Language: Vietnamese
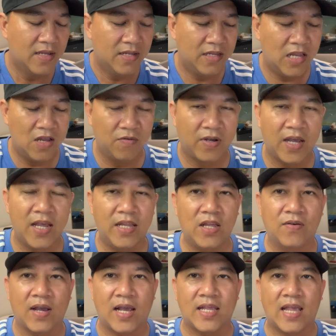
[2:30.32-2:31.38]
nhiều khi
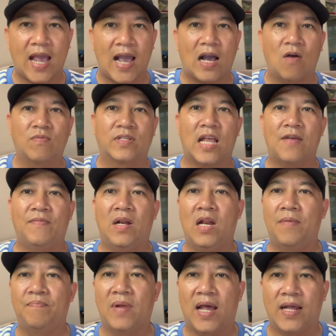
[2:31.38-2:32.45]
nhiều khán giả không xem
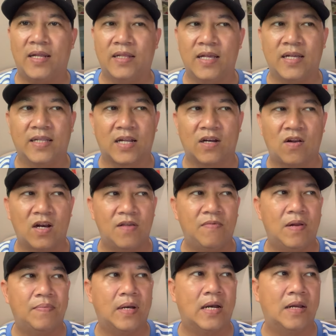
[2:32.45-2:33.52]
clip này thì người ta nói
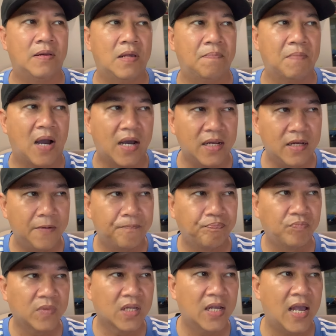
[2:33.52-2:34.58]
clip này là clip mới
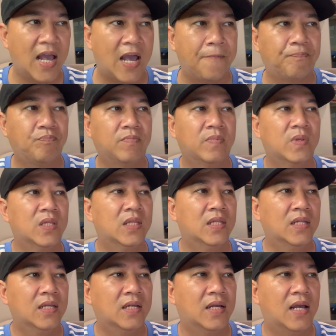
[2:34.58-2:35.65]
ha
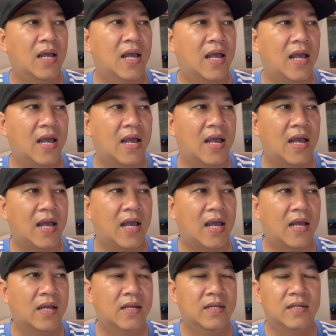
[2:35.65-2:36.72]
à,
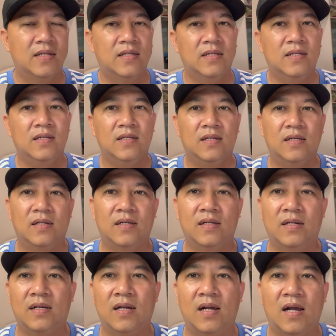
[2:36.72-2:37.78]

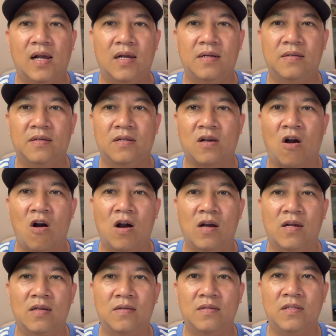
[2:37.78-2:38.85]
à
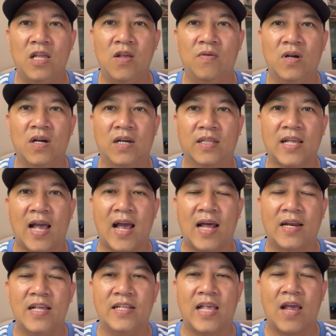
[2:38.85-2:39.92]
còn nhiều người người ta
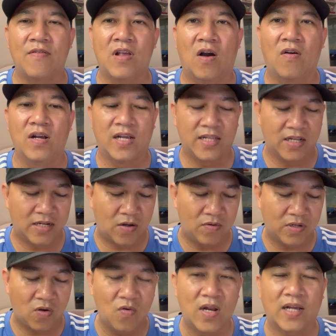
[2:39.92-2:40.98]
đi theo dõi khi từ đầu
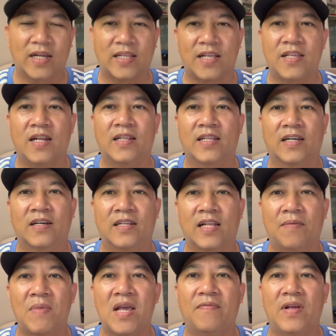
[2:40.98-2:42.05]
cuối là người ta nhìn người ta
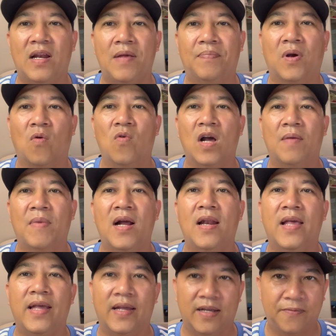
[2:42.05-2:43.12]
biết clip cũ hay mới
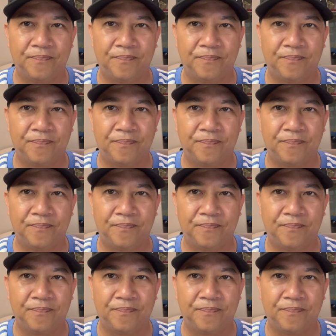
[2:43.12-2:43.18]
liền